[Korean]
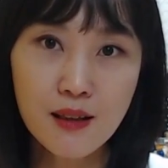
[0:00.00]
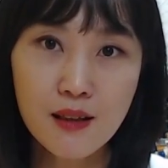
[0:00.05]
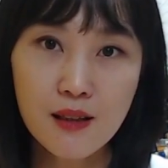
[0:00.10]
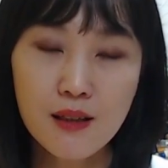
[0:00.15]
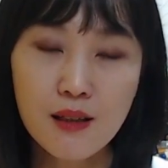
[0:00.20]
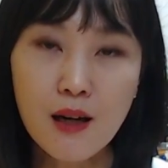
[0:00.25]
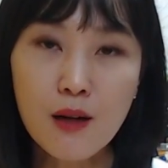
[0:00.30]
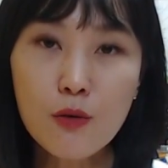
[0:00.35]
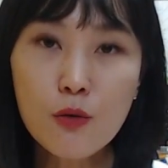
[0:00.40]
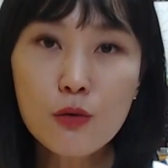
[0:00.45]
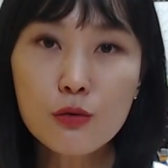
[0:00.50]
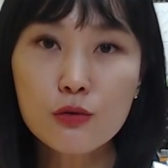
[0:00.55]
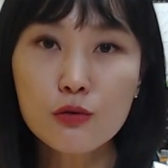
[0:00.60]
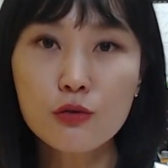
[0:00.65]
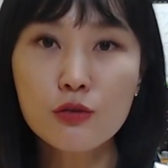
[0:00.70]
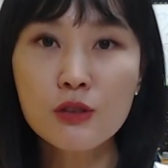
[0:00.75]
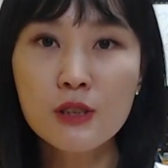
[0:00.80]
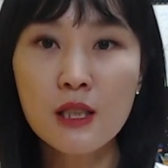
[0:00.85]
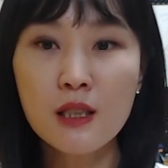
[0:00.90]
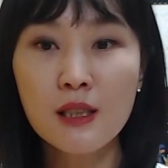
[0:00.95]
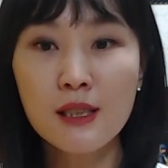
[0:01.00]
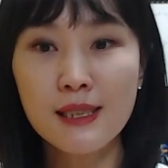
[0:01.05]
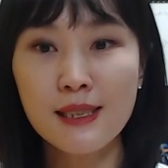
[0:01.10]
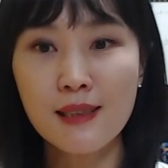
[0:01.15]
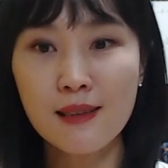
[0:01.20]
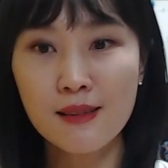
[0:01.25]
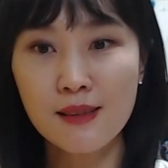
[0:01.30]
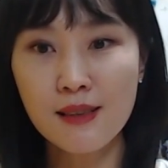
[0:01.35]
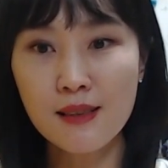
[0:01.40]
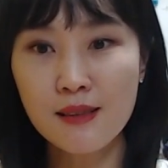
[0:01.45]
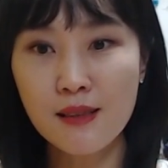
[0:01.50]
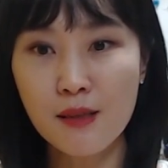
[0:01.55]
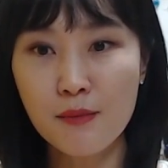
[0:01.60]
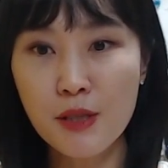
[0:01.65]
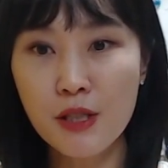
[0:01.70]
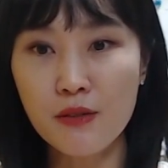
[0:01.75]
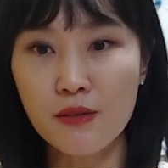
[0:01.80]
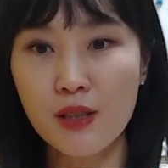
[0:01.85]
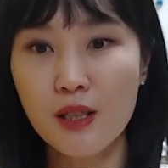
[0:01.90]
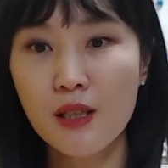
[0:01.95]
라고 누군가가 이야기를
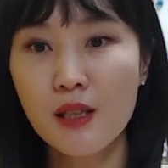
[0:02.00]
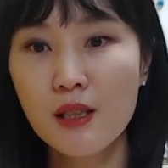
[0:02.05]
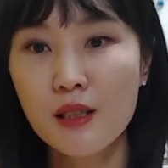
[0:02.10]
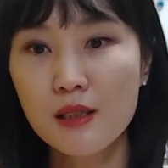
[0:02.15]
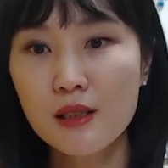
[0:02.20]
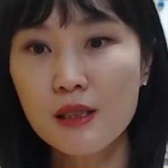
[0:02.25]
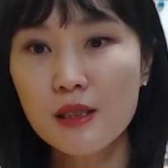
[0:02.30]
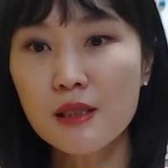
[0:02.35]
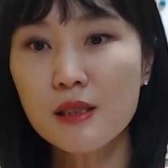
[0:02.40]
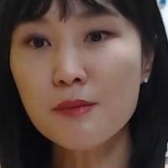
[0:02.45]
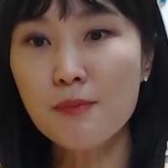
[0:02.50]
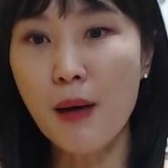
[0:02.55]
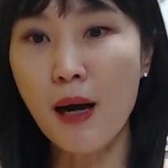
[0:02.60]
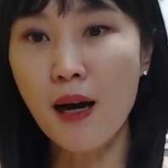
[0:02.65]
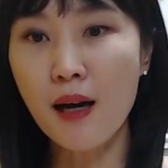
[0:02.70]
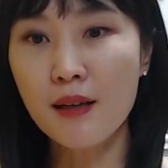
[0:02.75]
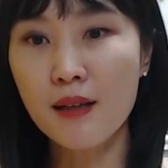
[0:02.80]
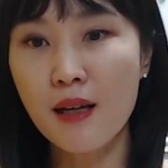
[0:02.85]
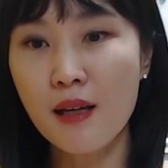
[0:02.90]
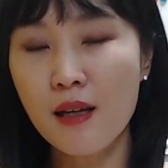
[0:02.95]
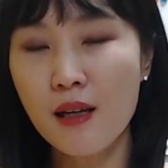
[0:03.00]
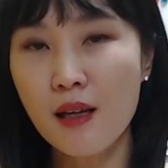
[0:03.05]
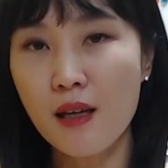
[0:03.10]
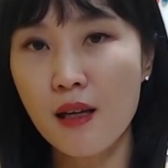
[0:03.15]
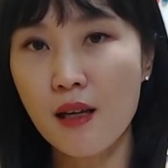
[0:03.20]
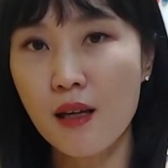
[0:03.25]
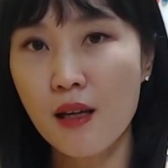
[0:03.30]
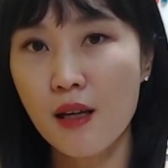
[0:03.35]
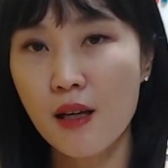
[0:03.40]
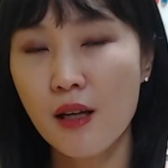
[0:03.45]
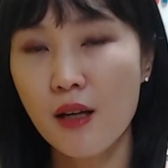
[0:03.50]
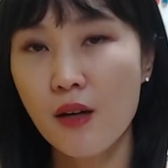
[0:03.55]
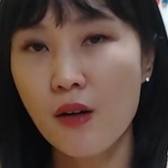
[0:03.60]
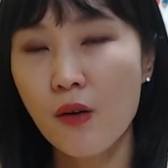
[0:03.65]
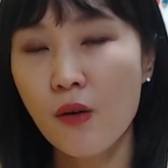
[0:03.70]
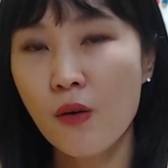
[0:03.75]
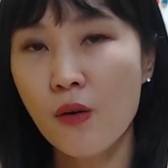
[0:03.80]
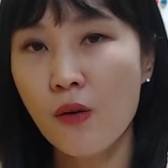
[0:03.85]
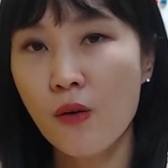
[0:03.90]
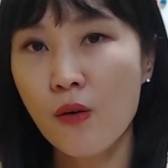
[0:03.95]
한다면 그 말에
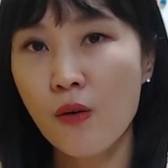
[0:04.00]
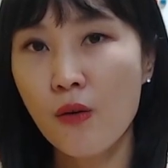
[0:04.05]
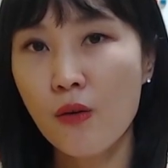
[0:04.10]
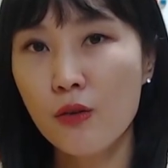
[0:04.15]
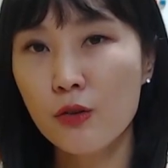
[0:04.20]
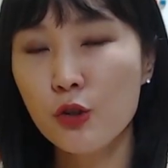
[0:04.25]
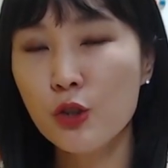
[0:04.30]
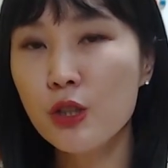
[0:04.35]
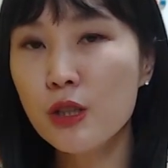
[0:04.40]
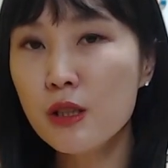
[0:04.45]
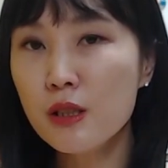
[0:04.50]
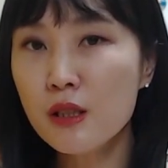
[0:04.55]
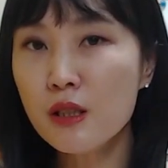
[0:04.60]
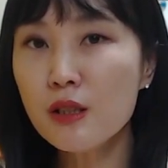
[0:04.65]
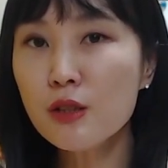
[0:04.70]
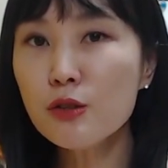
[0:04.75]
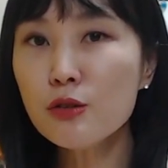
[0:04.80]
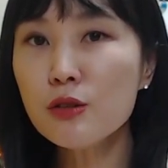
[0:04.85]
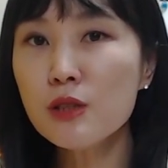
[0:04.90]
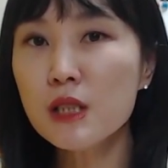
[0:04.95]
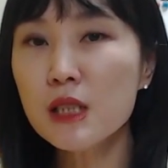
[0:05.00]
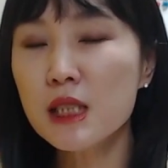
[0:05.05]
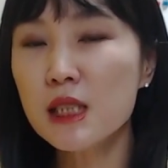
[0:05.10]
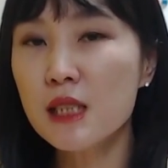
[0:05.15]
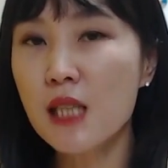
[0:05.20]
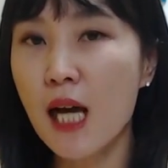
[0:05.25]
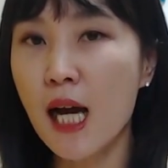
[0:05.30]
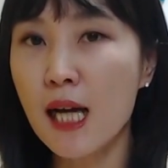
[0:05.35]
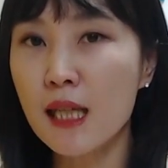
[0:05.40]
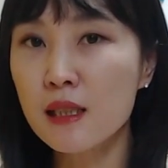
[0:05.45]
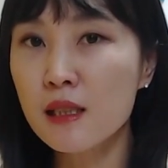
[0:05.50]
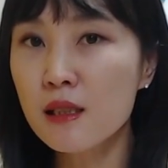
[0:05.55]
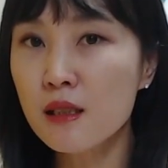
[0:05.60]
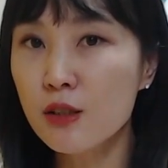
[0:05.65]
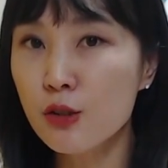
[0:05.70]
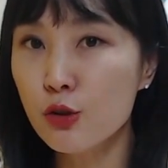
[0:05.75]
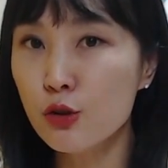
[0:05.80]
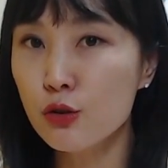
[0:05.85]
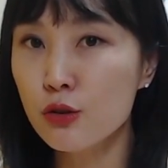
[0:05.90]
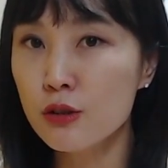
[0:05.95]
어, 귀 기울이지 않을
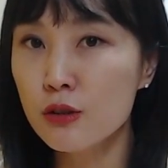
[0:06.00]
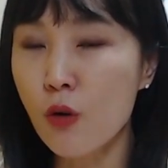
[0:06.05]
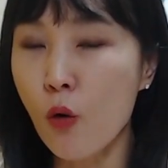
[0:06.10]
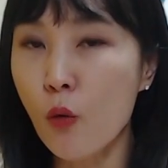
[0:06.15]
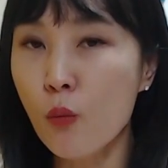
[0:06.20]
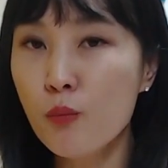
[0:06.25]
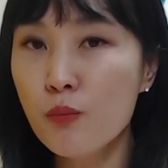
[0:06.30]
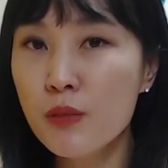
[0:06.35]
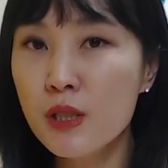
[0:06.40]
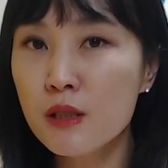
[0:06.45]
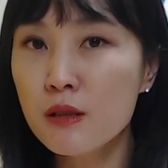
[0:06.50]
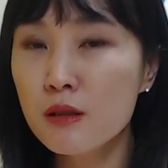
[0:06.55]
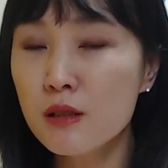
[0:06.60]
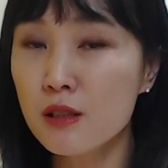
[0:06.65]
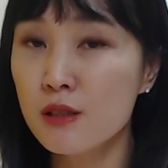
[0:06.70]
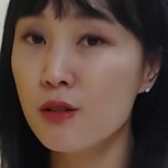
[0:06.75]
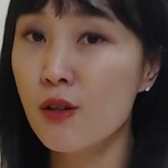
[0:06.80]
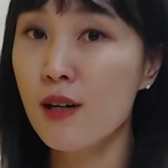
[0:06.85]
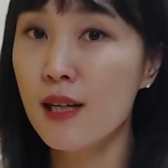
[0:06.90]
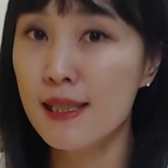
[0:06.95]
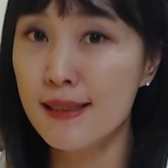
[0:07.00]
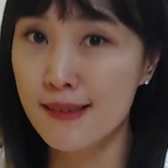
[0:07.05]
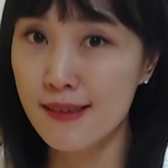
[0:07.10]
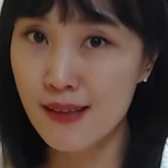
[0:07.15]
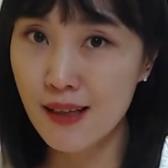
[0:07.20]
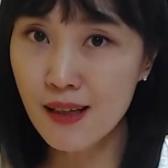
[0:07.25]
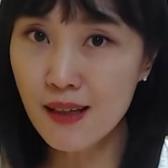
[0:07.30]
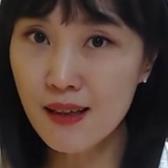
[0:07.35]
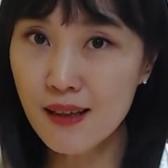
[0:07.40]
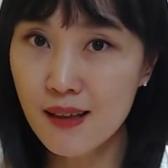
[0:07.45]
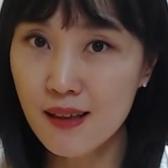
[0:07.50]
이유는 없는 그러한 때?